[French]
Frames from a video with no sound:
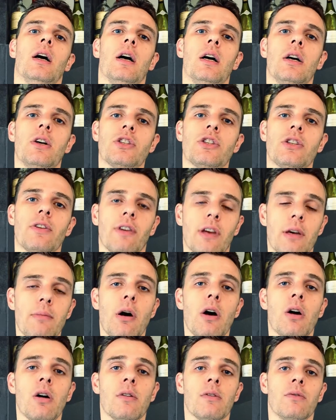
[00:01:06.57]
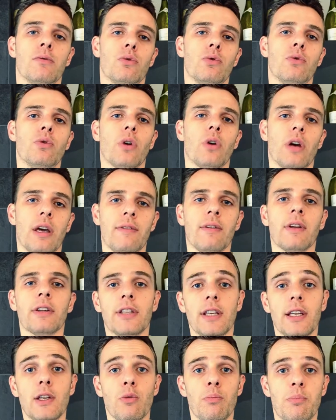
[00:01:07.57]
euh, j'ai vraiment voulu
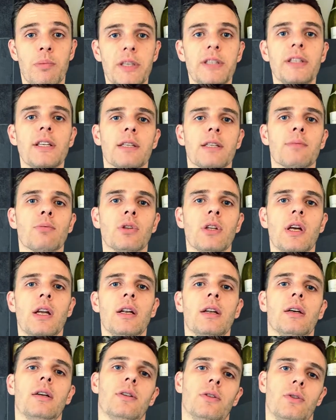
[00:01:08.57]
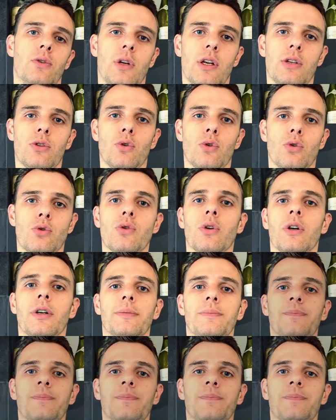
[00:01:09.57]
réinventer le business model de la structure.